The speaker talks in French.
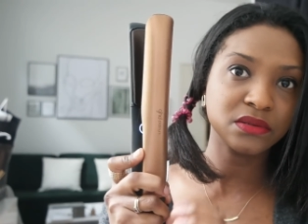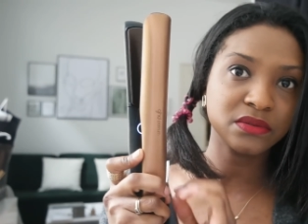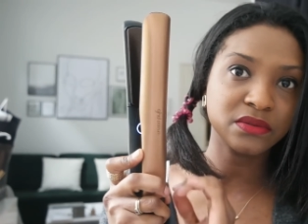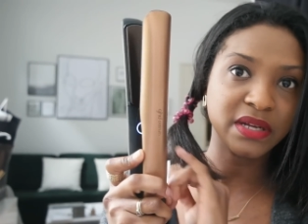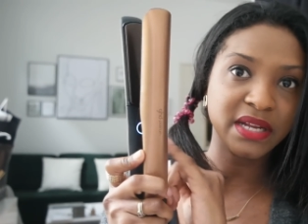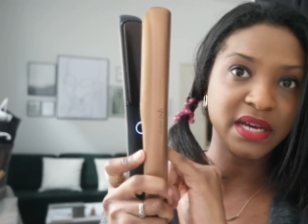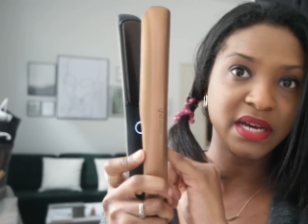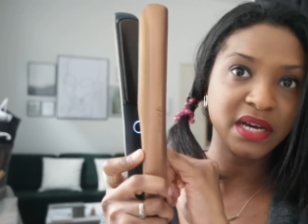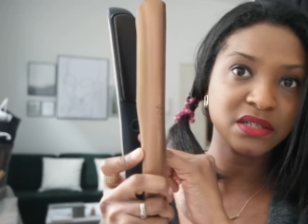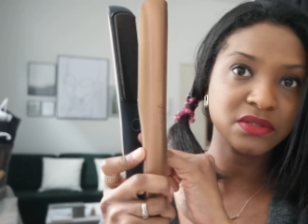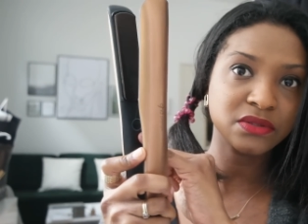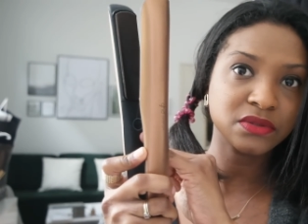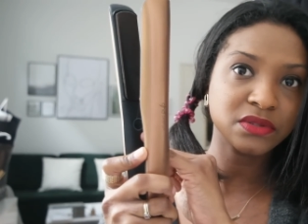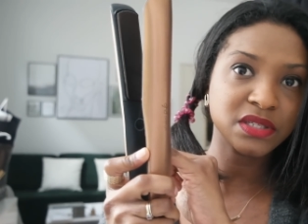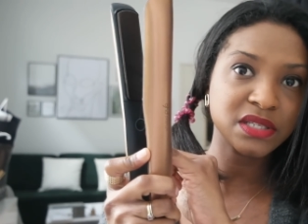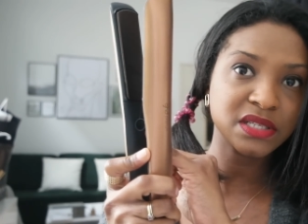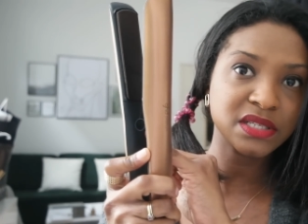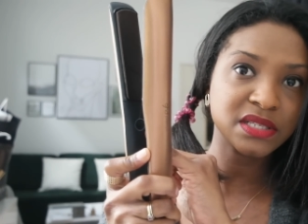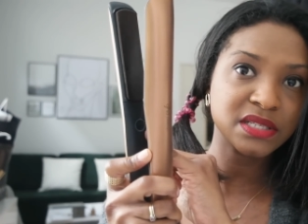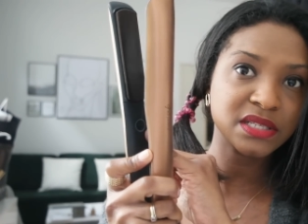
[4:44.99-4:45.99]
Voilà, donc
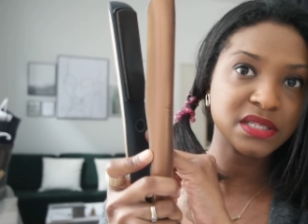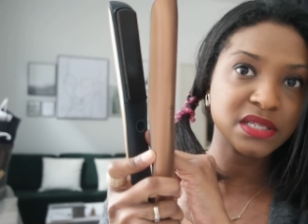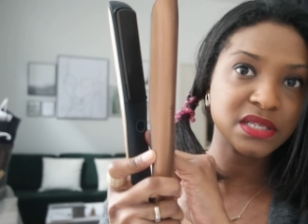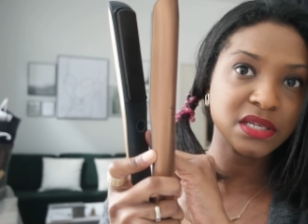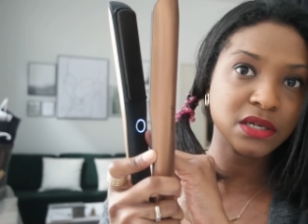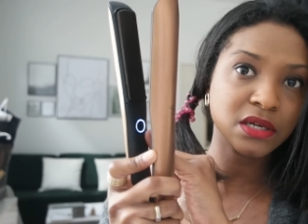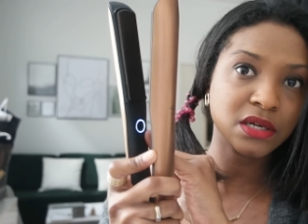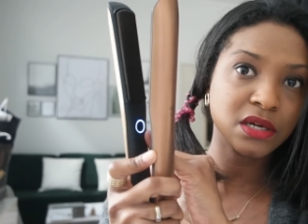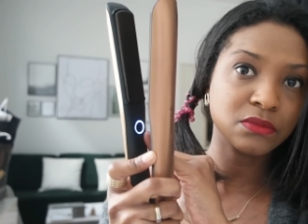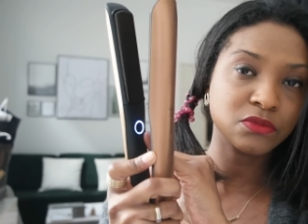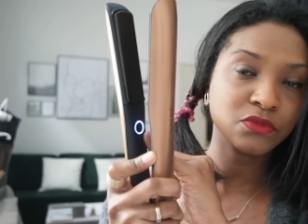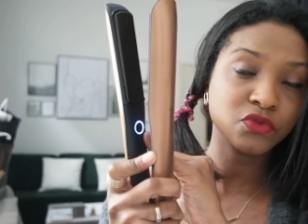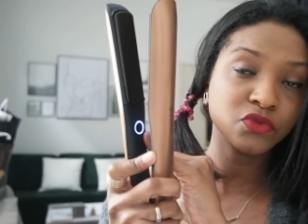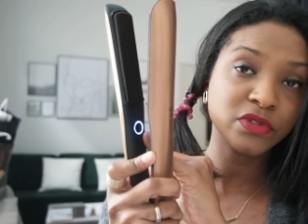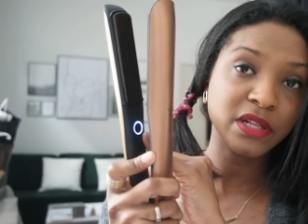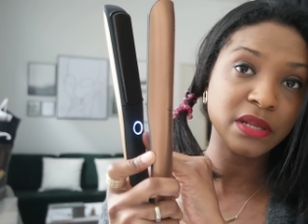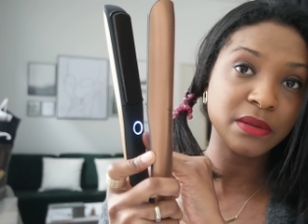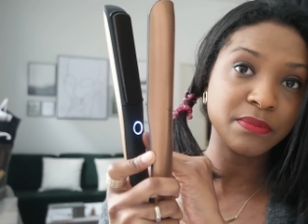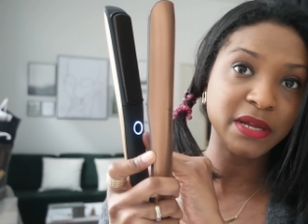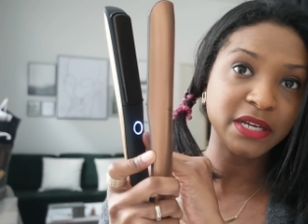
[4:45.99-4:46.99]
ici, comme
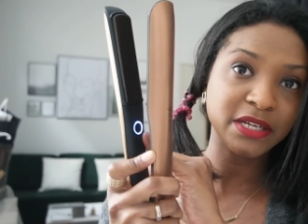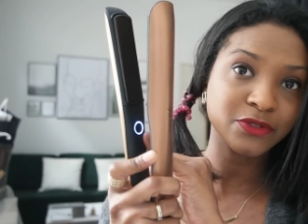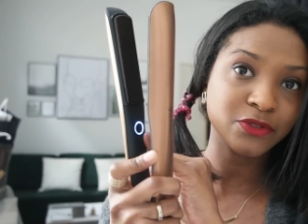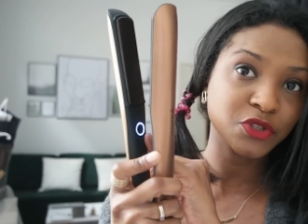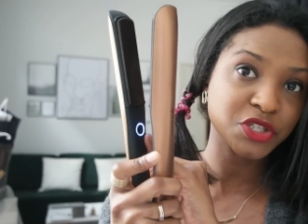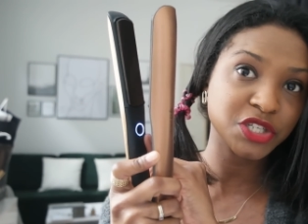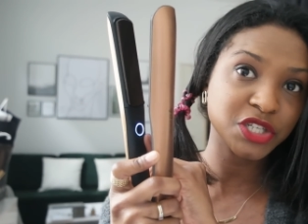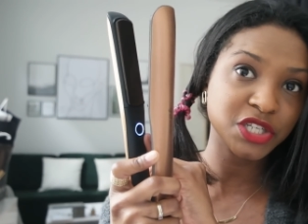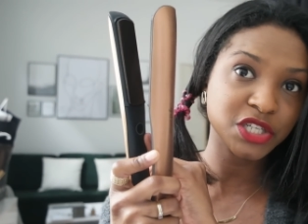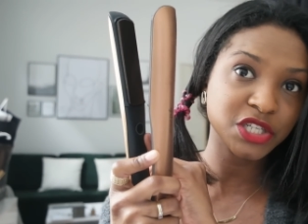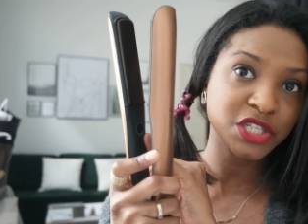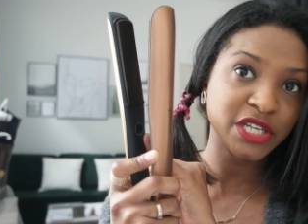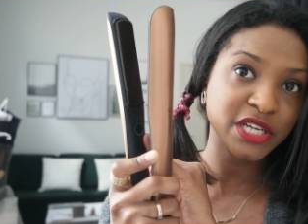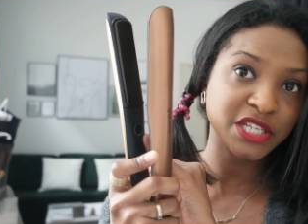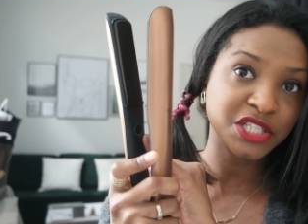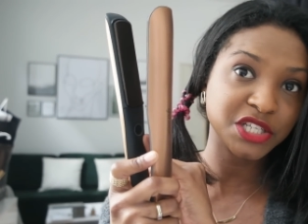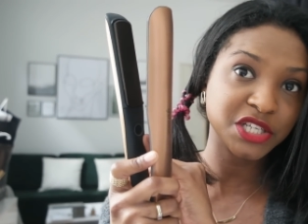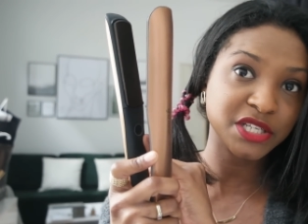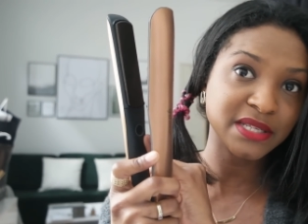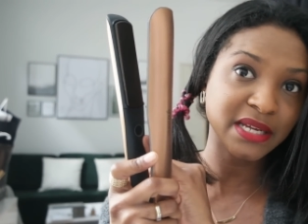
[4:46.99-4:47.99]
toutes les plaques de chez
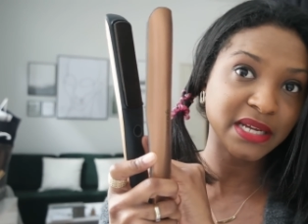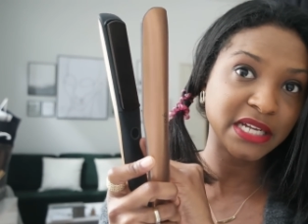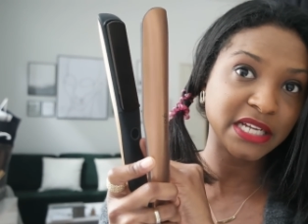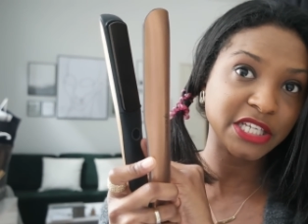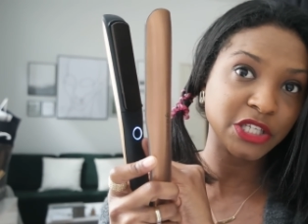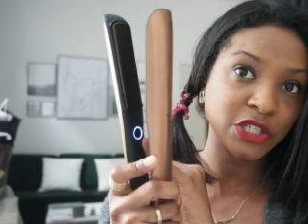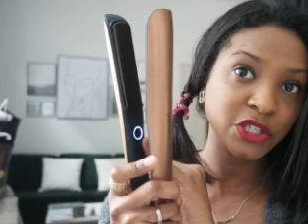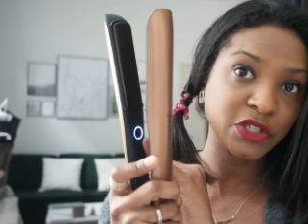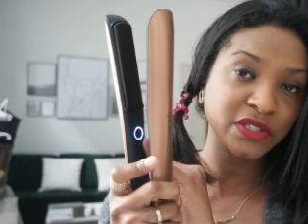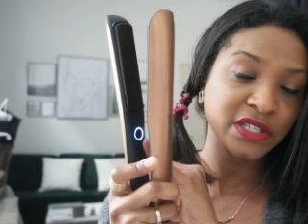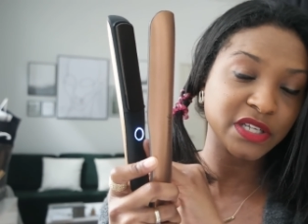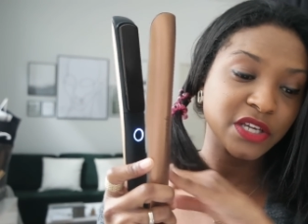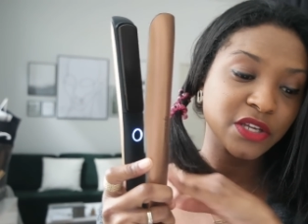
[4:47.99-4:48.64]
GHD, ça clignote.